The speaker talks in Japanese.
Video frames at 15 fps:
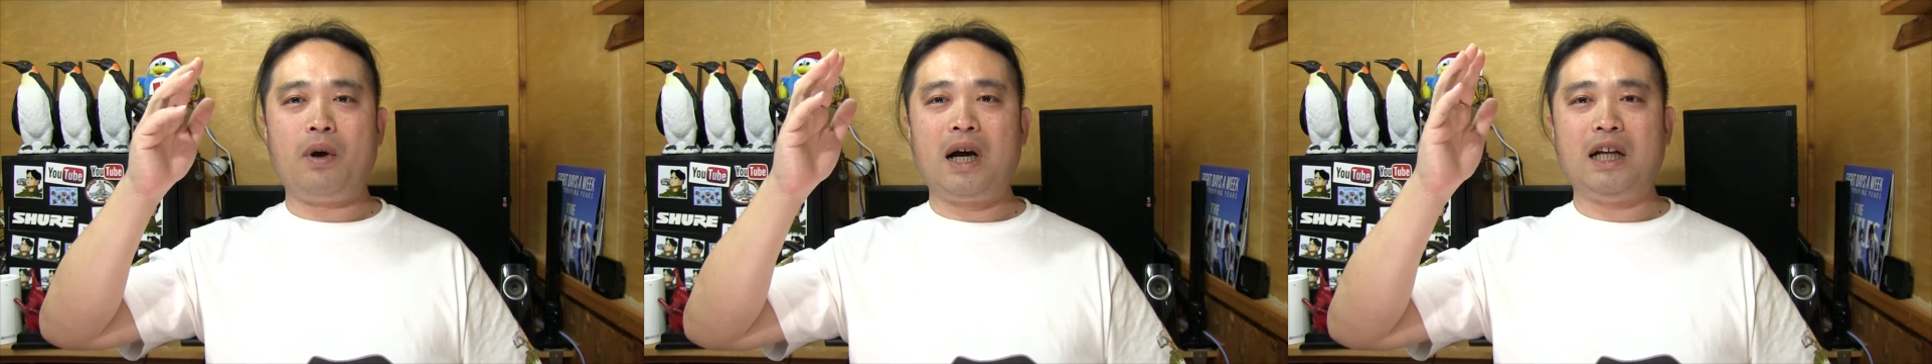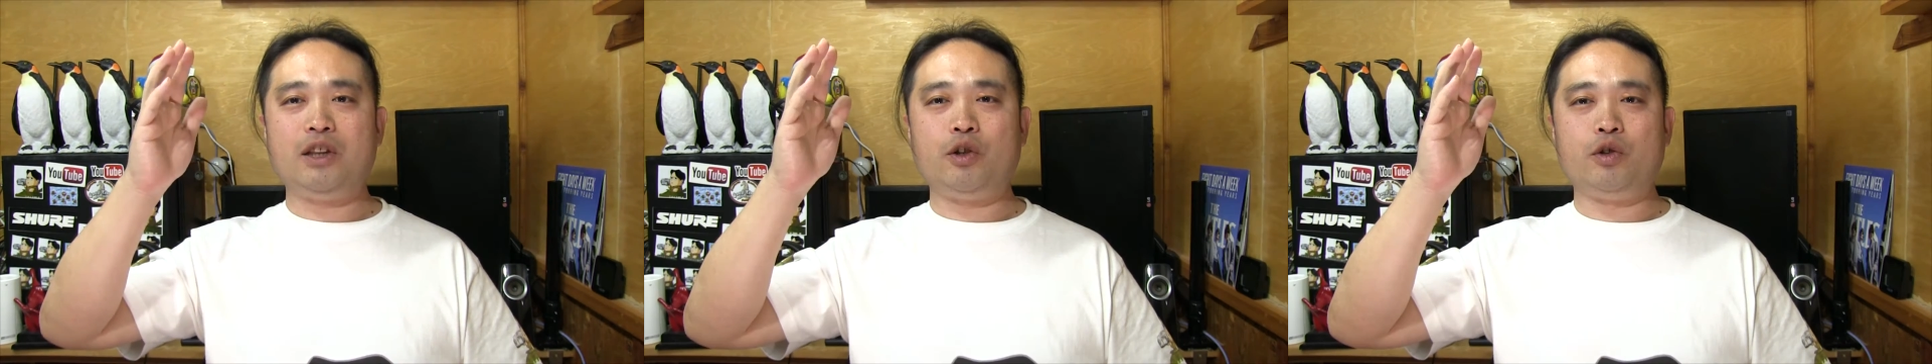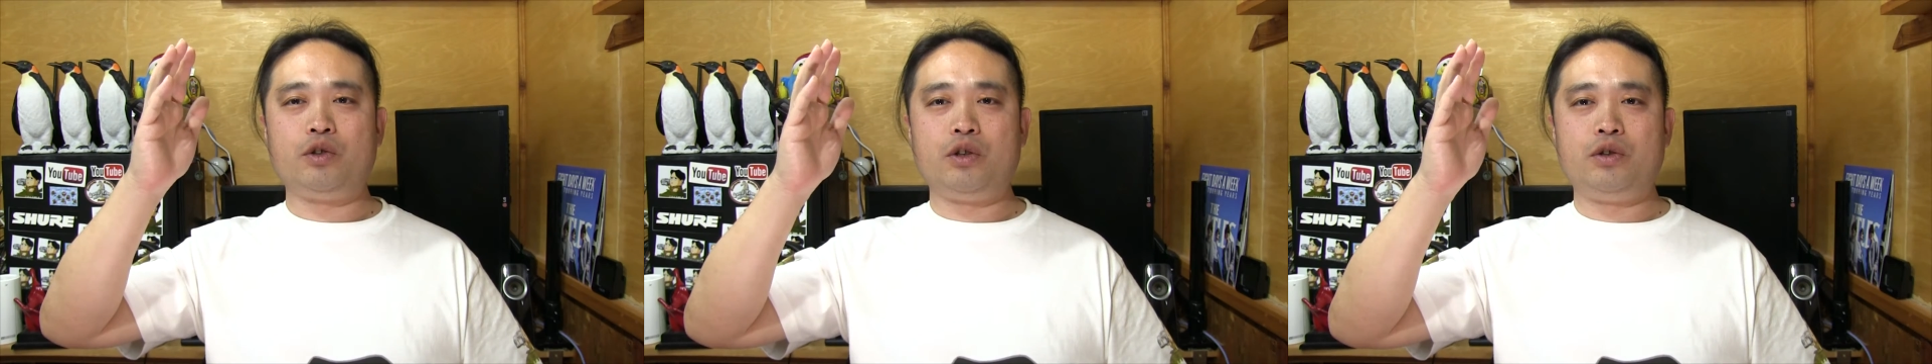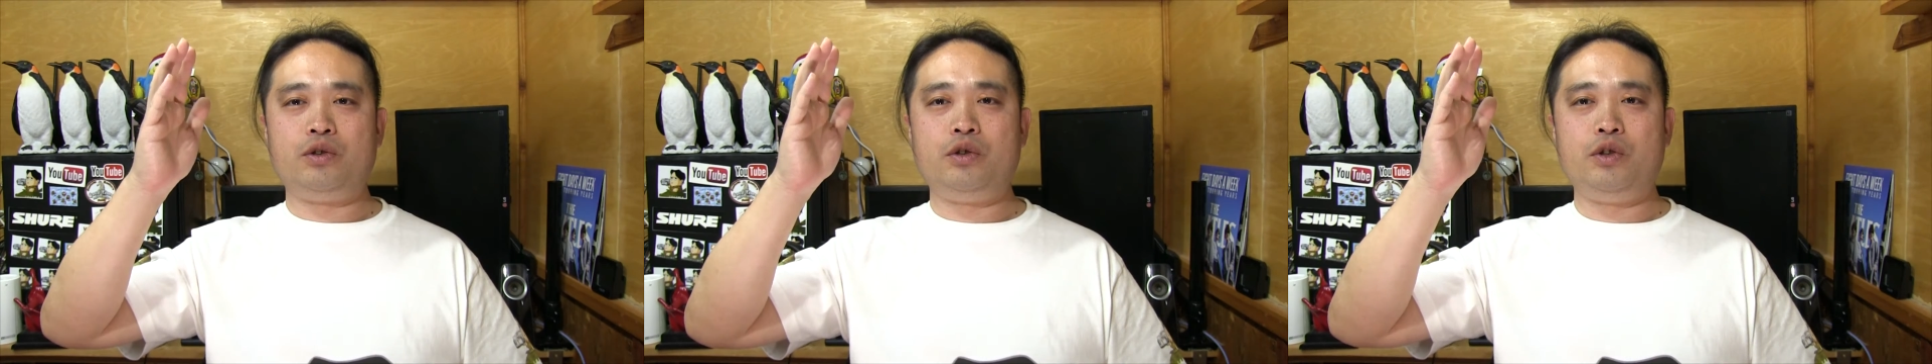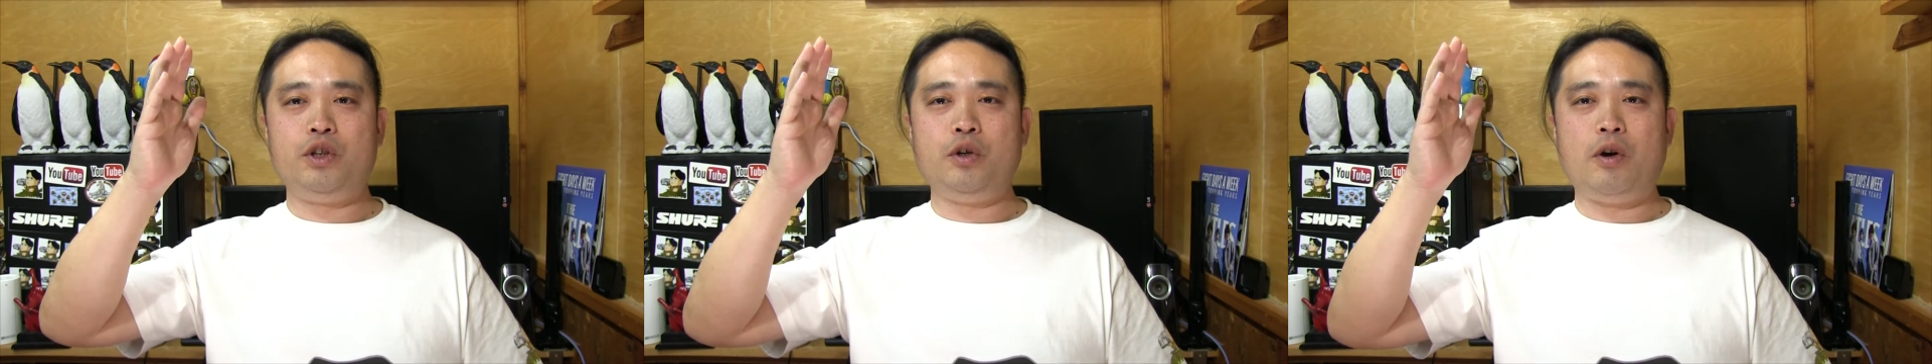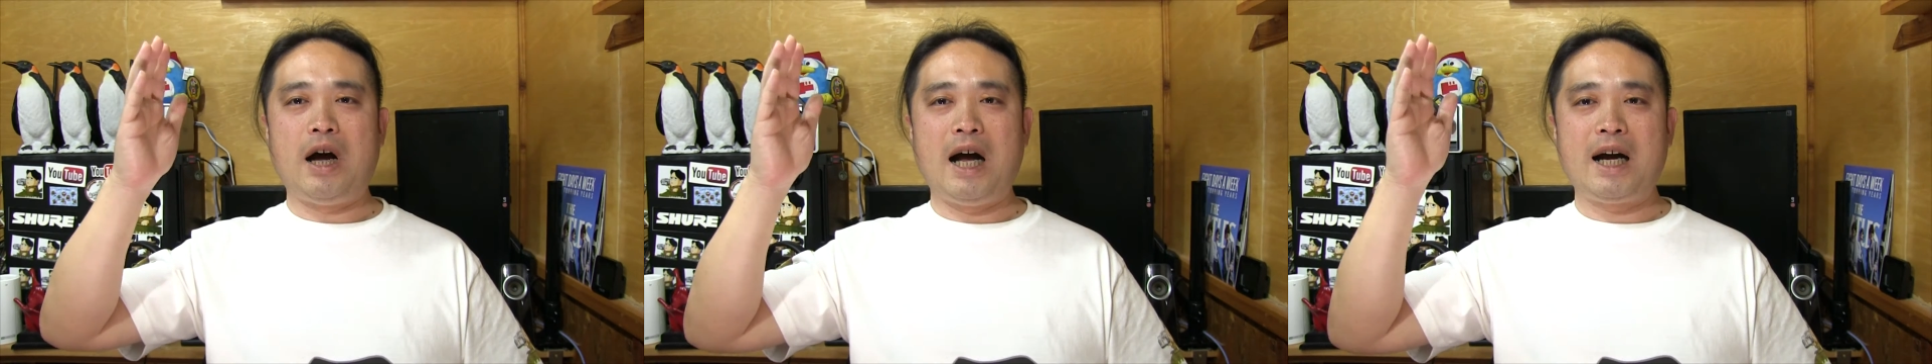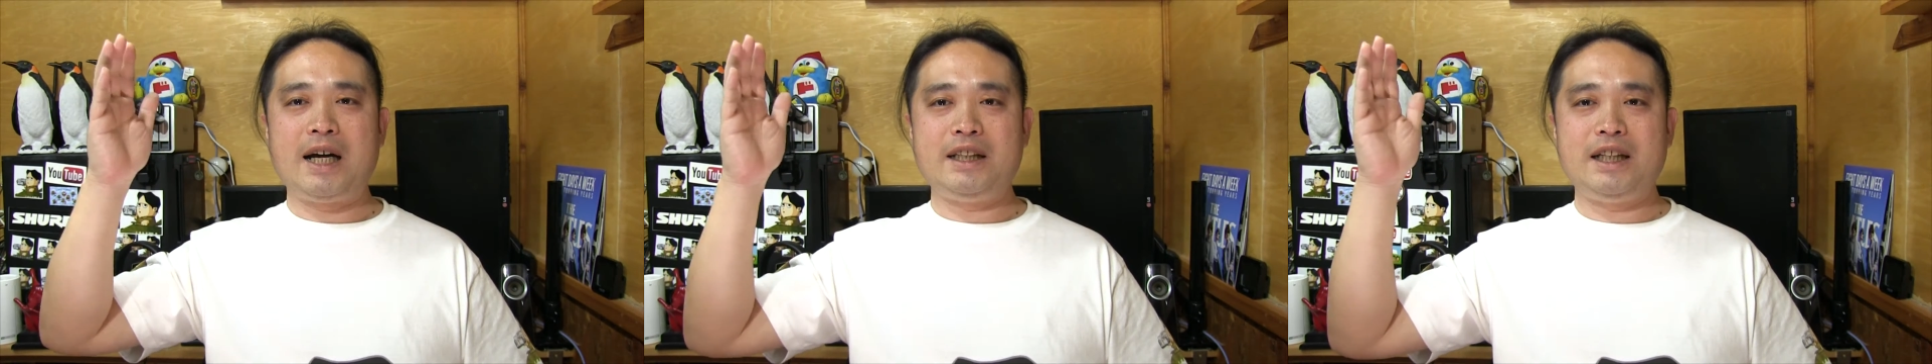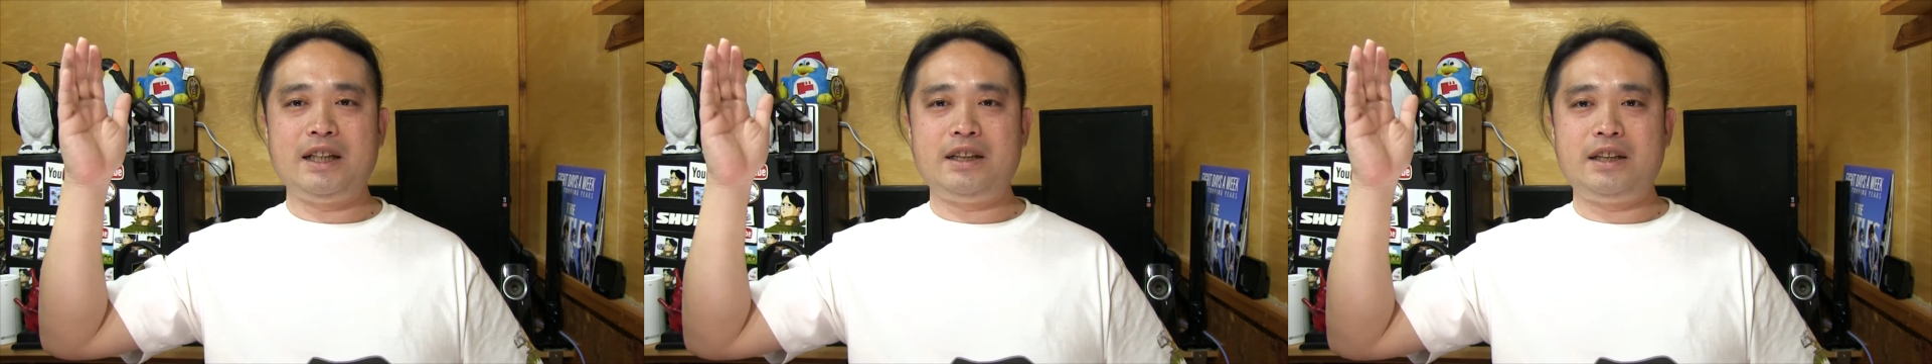をカットする数字を上
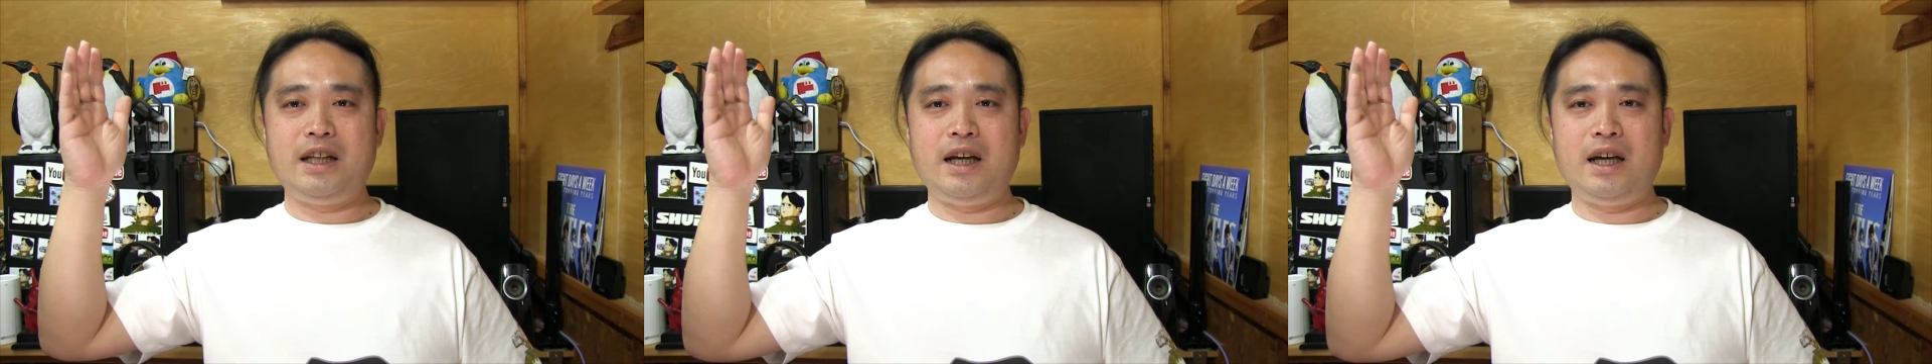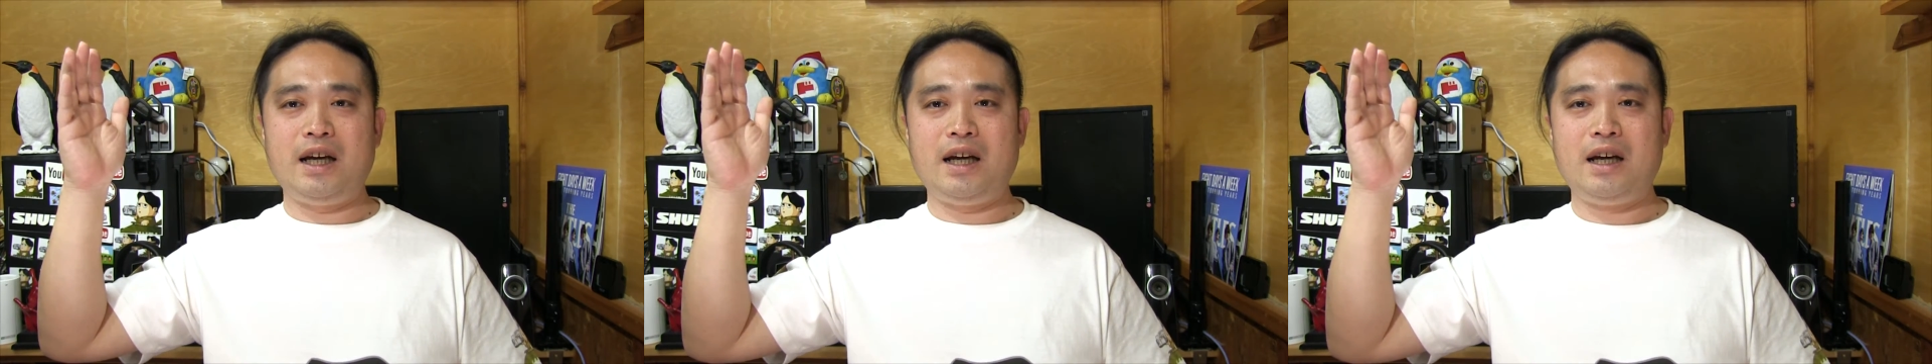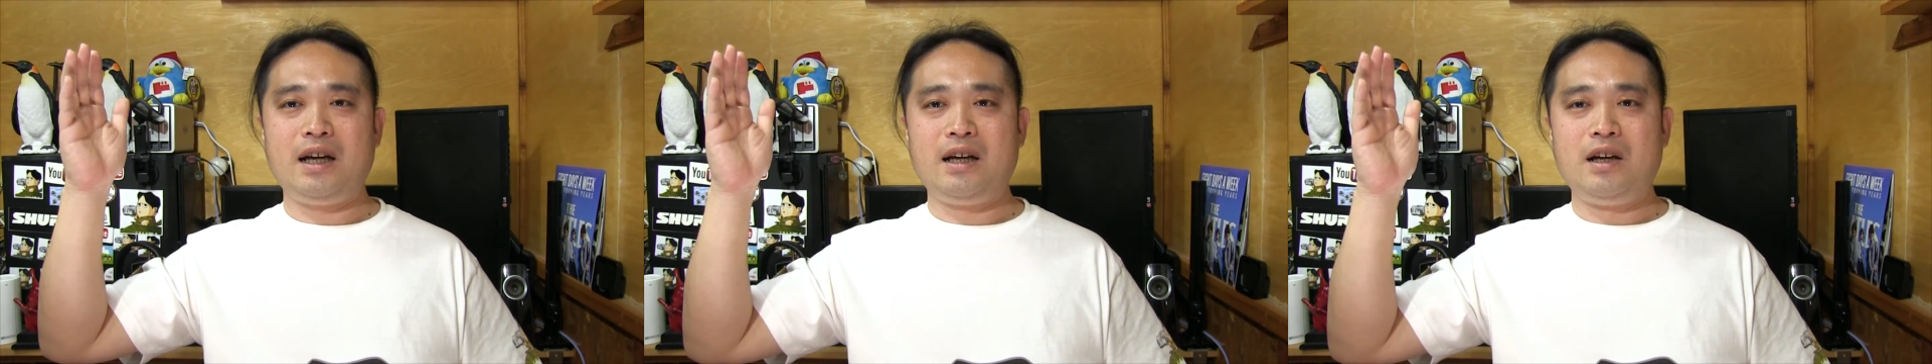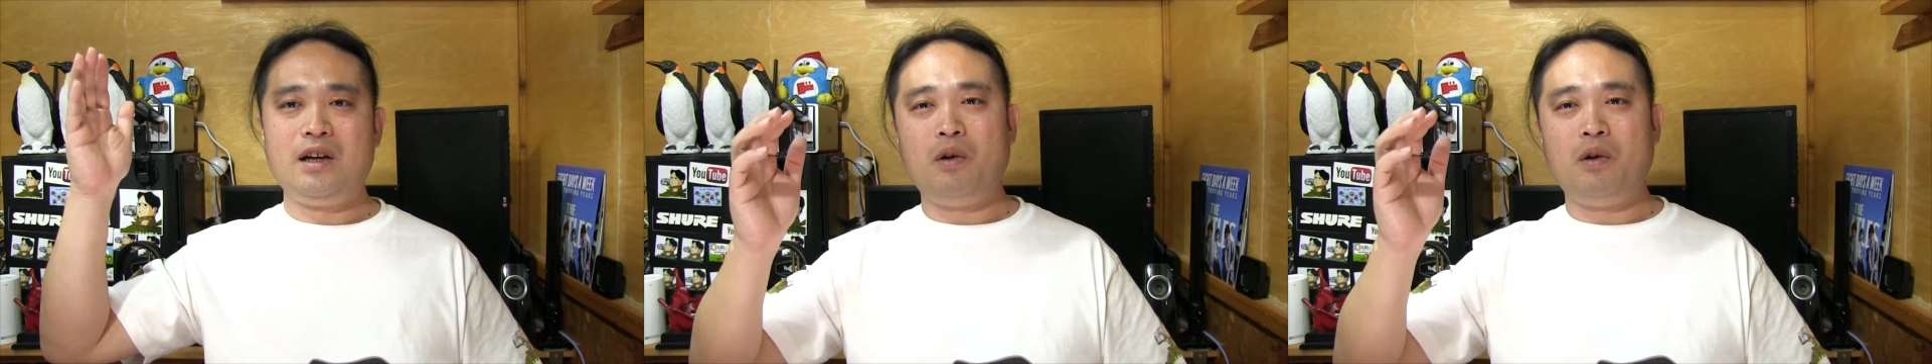げてって、